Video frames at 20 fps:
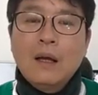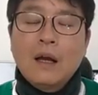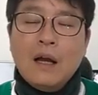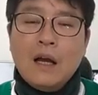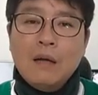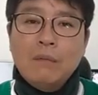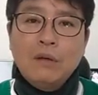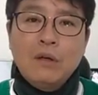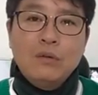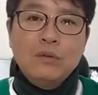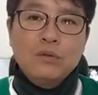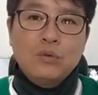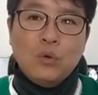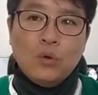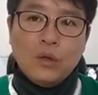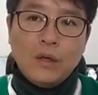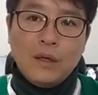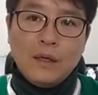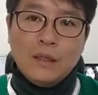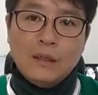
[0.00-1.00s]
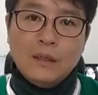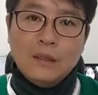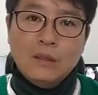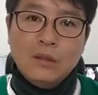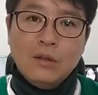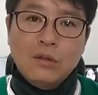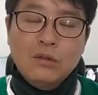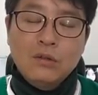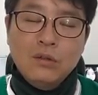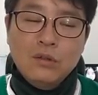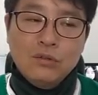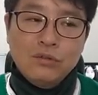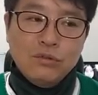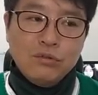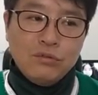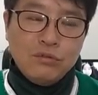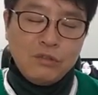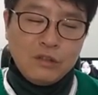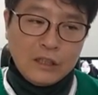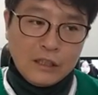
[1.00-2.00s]
가벼운 조깅 같은 경우는
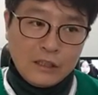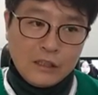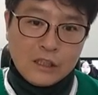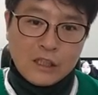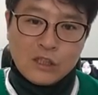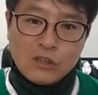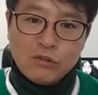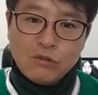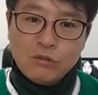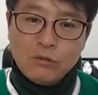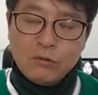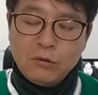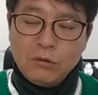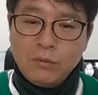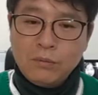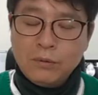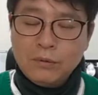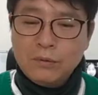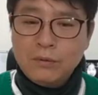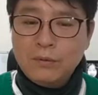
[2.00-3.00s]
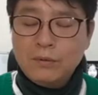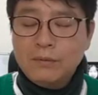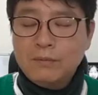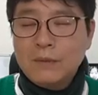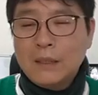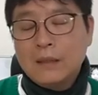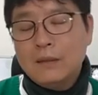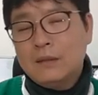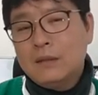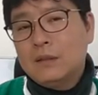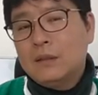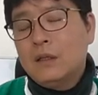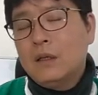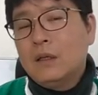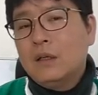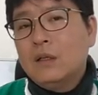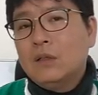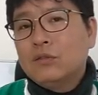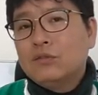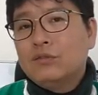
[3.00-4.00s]
수술일을 기준으로 보통 한
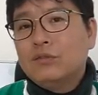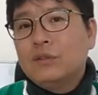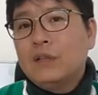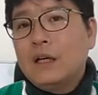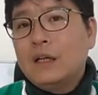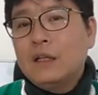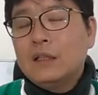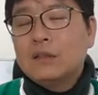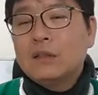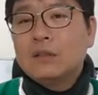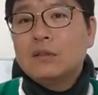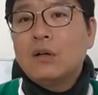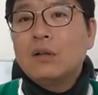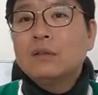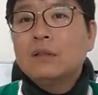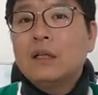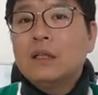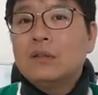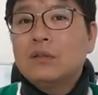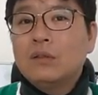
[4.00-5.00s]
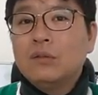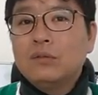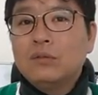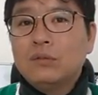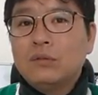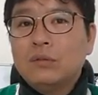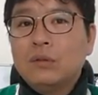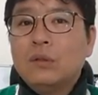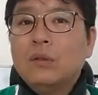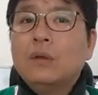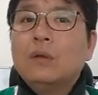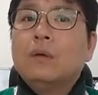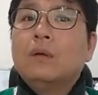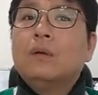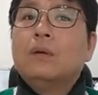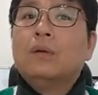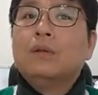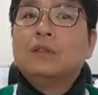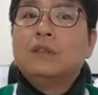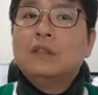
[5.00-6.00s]
2달에서 석 달 정도
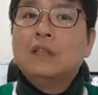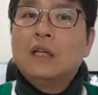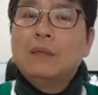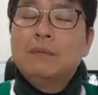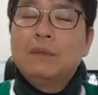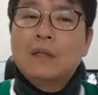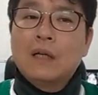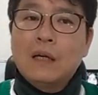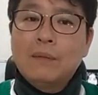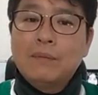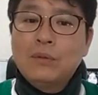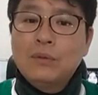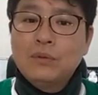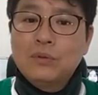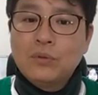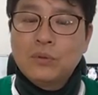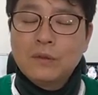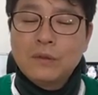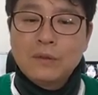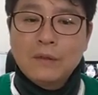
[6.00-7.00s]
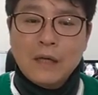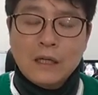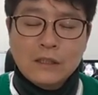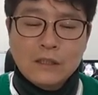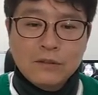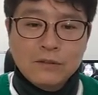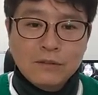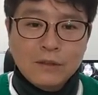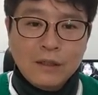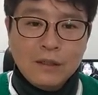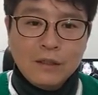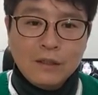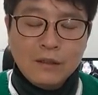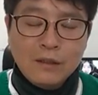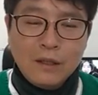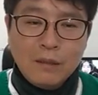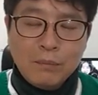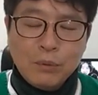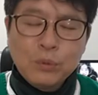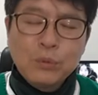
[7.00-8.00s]
지나면 가벼운 조깅을 하실 수가
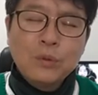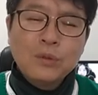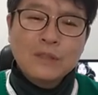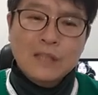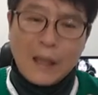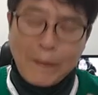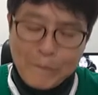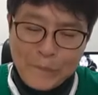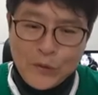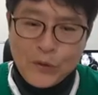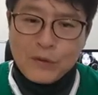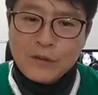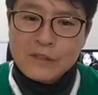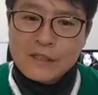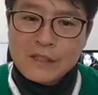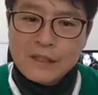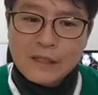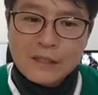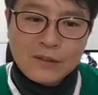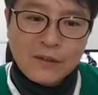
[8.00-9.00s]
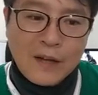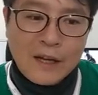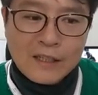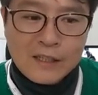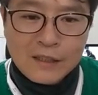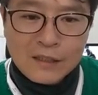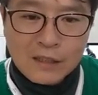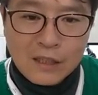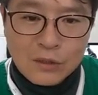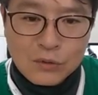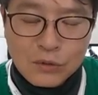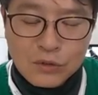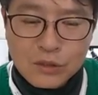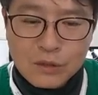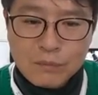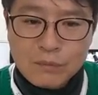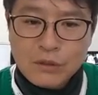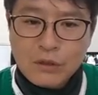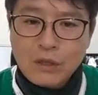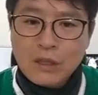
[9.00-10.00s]
있는데, 보통 3개월 지나서 하시는 게 좋습니다.